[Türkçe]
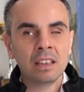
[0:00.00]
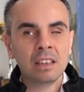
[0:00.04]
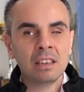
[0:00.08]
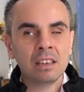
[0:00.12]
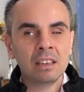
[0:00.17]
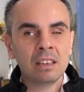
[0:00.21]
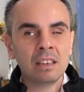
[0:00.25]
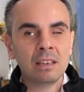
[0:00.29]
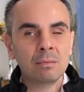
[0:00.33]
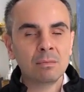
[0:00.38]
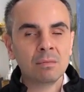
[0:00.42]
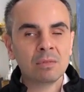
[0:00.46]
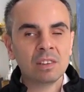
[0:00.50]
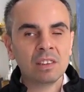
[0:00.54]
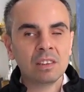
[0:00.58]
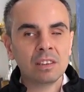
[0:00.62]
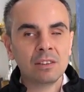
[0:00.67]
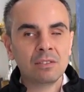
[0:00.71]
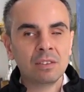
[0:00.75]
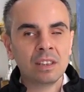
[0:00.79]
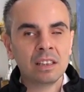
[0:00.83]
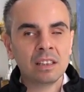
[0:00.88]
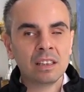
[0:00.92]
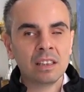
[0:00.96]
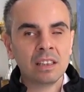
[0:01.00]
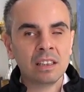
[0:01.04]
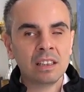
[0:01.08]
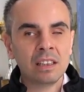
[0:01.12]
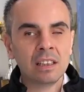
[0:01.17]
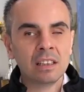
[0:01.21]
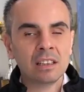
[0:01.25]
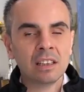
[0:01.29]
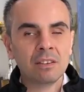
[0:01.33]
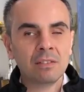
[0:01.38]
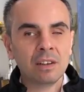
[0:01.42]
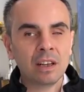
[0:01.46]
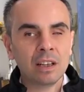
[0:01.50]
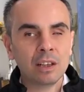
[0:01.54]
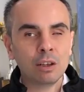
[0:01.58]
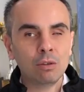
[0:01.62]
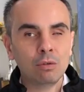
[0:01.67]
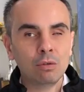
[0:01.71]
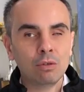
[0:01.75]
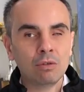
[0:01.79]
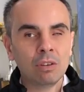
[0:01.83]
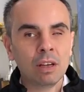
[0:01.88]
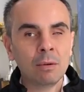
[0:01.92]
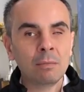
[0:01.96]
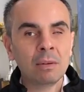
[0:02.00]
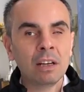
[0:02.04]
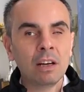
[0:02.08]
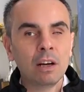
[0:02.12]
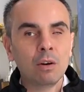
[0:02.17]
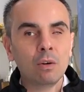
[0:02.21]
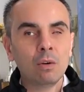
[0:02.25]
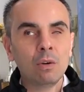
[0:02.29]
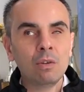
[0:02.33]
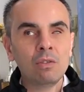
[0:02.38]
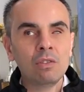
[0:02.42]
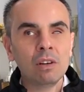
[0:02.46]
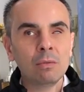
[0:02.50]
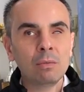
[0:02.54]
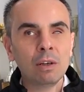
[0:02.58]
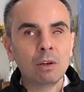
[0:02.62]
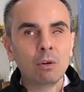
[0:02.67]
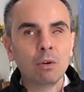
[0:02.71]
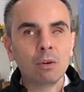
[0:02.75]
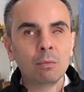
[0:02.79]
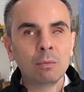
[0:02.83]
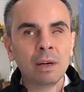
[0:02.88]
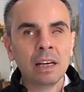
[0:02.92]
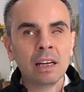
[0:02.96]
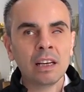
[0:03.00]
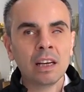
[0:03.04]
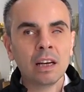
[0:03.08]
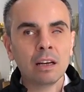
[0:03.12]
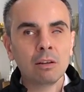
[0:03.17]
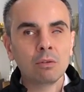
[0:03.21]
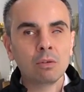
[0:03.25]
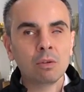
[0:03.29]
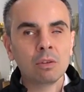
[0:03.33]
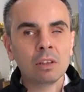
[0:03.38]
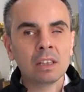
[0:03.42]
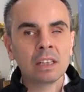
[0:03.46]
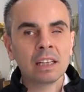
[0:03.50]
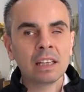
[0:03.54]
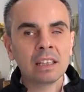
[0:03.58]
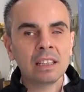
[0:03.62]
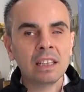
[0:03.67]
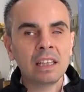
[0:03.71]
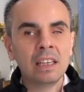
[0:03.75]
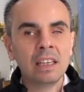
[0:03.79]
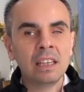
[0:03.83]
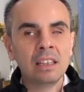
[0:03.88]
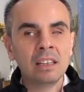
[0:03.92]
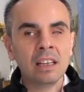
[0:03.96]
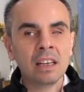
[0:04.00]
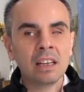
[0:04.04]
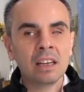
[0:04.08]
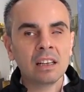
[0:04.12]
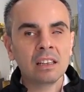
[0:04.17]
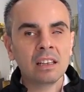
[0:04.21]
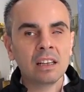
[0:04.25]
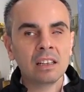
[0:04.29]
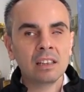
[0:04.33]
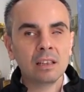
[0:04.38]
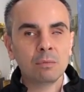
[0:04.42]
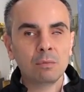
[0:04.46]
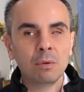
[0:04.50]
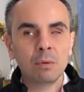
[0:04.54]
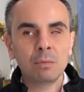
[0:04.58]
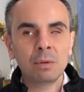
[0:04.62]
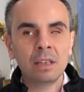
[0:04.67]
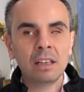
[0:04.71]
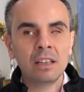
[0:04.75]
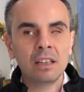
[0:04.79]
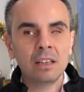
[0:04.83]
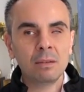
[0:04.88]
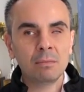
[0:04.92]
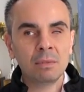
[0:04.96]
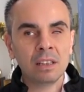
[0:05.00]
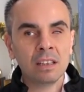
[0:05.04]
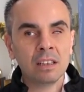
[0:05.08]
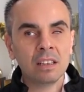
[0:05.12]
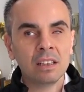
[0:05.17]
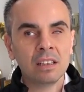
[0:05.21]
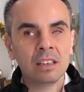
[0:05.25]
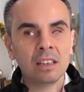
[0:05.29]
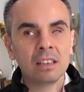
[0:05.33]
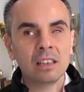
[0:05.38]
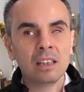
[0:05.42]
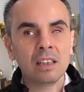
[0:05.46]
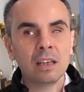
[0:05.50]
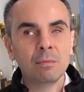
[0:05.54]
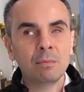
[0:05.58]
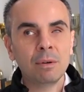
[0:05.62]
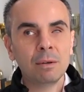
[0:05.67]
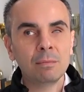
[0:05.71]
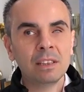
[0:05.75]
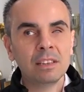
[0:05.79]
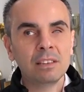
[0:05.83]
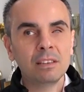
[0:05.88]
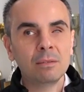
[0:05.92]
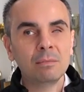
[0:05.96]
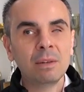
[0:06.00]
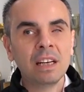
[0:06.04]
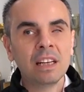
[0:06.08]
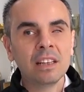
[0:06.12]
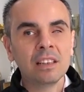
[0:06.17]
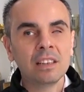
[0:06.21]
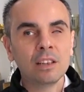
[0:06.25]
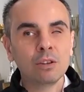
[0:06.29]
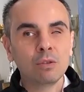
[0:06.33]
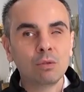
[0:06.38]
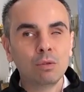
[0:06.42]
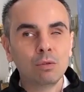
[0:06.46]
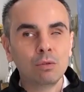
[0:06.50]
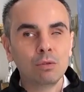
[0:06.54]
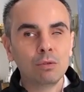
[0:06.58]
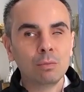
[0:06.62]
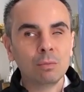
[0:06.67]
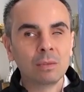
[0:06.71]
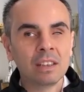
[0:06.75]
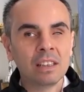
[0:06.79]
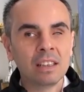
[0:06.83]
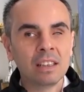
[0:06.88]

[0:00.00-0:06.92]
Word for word: gittiğim sınıflara ilk defa giriyorsam önce bir görme engelli olarak neyi ne kadar yapabildiğimi ya da yapamadığımı anlatıyorum.